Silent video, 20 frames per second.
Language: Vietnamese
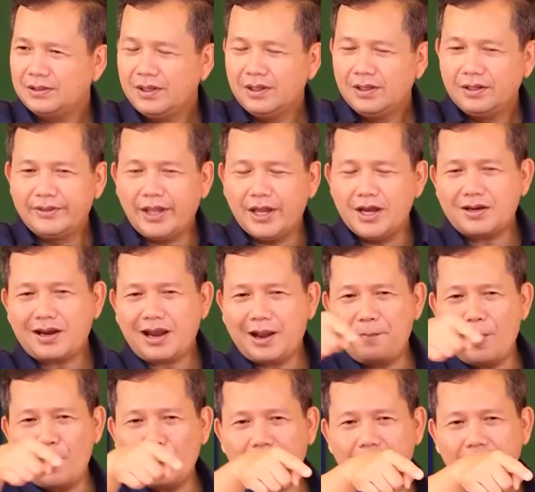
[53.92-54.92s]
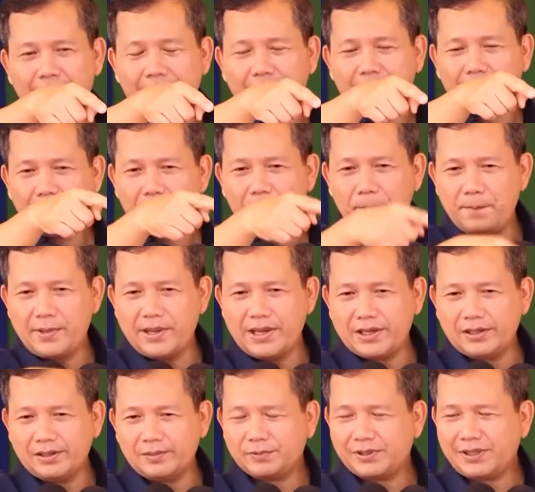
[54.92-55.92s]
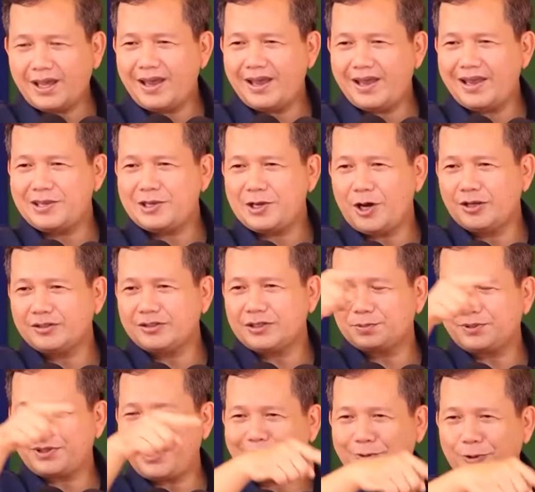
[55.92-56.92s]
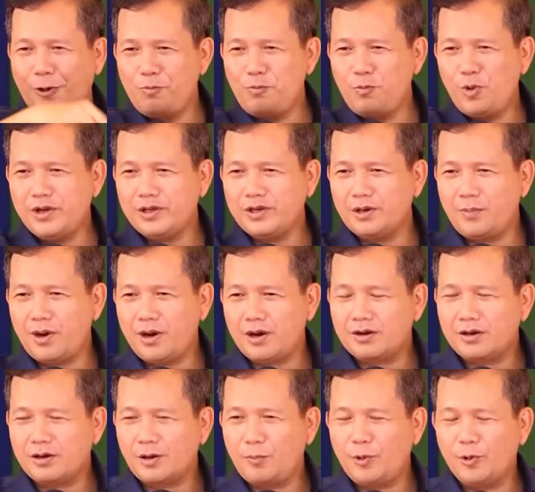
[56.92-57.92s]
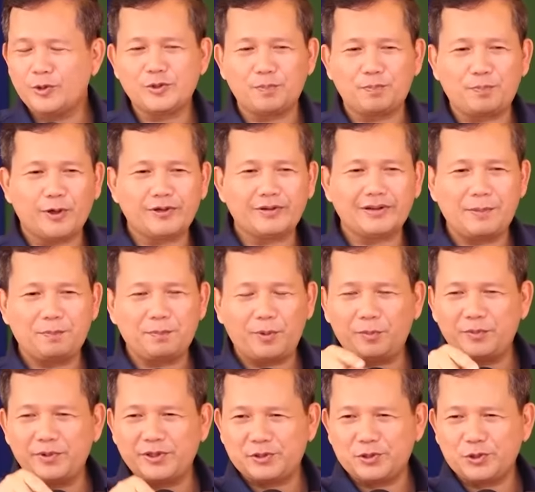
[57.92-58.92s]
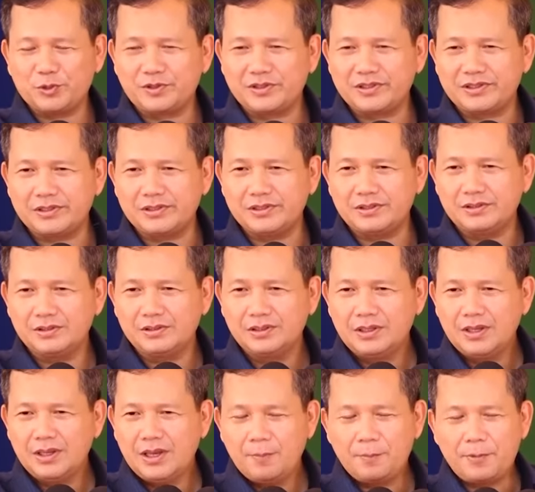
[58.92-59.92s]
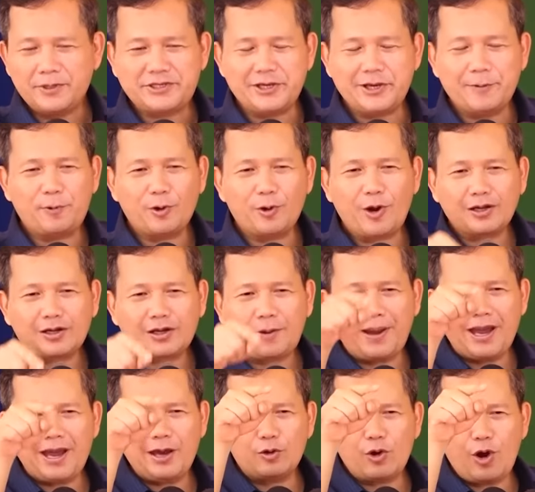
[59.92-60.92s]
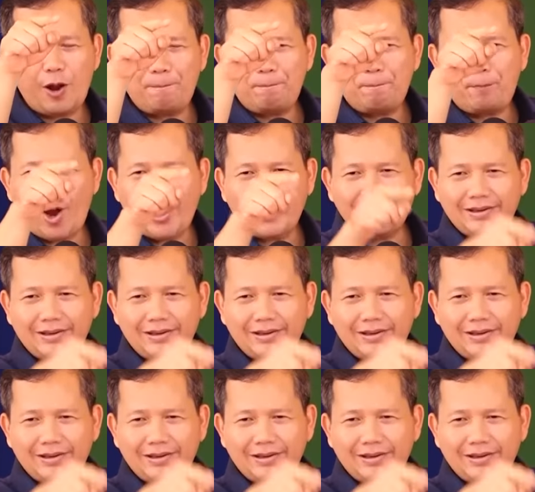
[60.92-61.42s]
nơi cầm mốc này miền xa Aeon chụp xa thom muôi rồi bóc cầm môn chụp pon đại môn vịt dụng nơi dường và chia product không ai rob pon